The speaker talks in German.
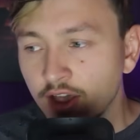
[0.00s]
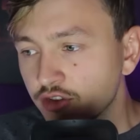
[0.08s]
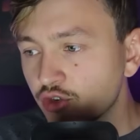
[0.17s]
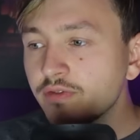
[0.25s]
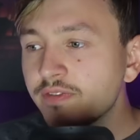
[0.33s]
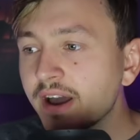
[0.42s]

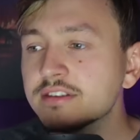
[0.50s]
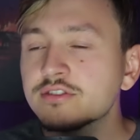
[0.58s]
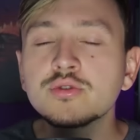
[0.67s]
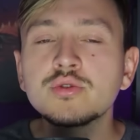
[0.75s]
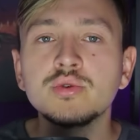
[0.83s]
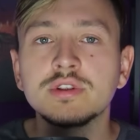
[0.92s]
So weit,
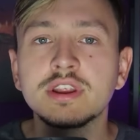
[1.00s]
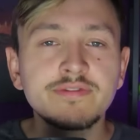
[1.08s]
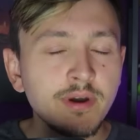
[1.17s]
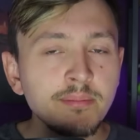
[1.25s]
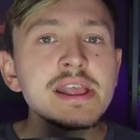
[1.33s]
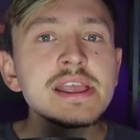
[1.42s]
so gut. Die
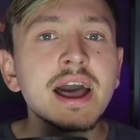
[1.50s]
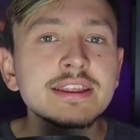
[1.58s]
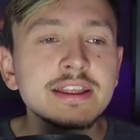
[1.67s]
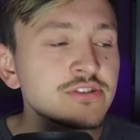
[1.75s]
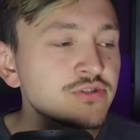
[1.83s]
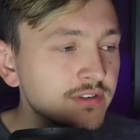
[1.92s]
Familie
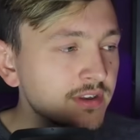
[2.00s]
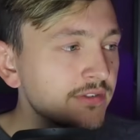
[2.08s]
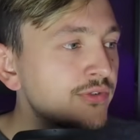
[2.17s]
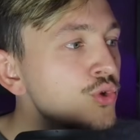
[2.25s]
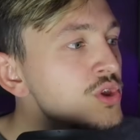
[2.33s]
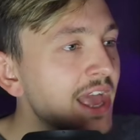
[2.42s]
hatte also das
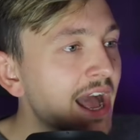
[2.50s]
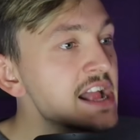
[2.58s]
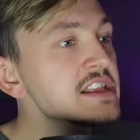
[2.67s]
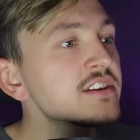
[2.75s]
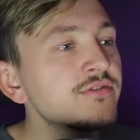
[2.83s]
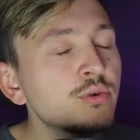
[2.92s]
Gefühl, die
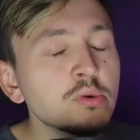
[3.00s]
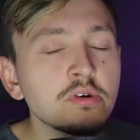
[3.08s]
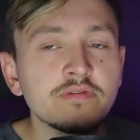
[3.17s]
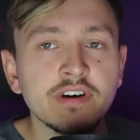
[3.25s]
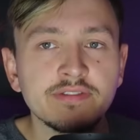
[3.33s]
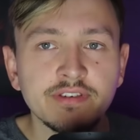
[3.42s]
alte
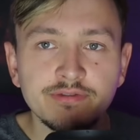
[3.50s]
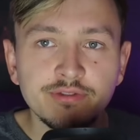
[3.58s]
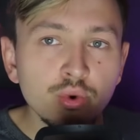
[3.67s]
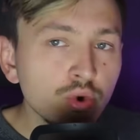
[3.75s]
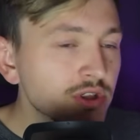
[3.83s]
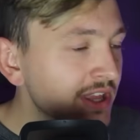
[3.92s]
Wohnung war
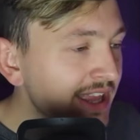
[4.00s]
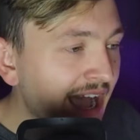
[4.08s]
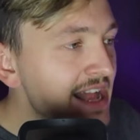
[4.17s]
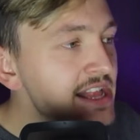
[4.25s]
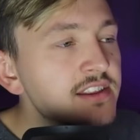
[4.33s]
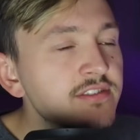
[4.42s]
verflucht, in
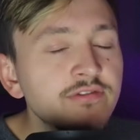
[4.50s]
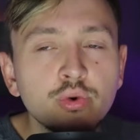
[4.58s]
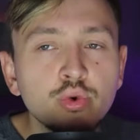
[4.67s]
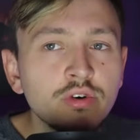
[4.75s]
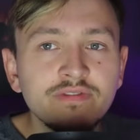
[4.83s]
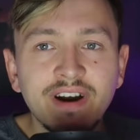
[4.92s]
der alten
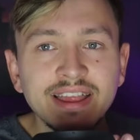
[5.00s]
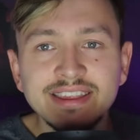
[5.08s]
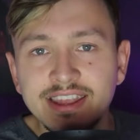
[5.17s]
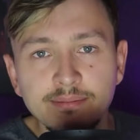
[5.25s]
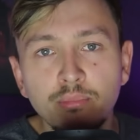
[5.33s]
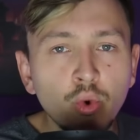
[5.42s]
Wohnung
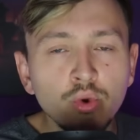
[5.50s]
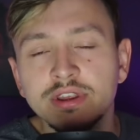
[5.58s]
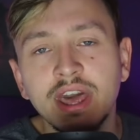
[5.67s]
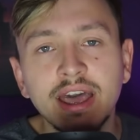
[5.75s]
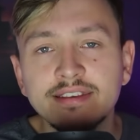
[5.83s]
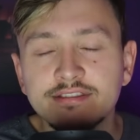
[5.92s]
waren
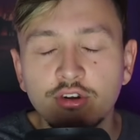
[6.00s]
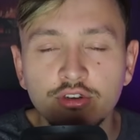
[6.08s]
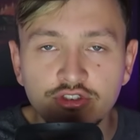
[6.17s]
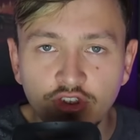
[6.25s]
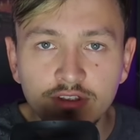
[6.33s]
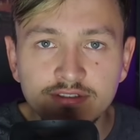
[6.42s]
Dämonen, Geister
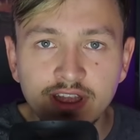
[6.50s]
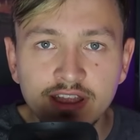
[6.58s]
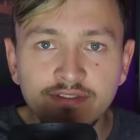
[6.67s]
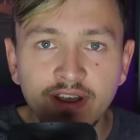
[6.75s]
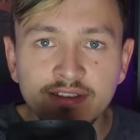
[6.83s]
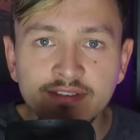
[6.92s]
und sonst
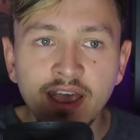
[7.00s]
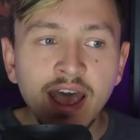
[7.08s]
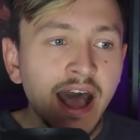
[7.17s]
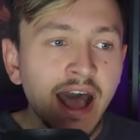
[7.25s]
etwas.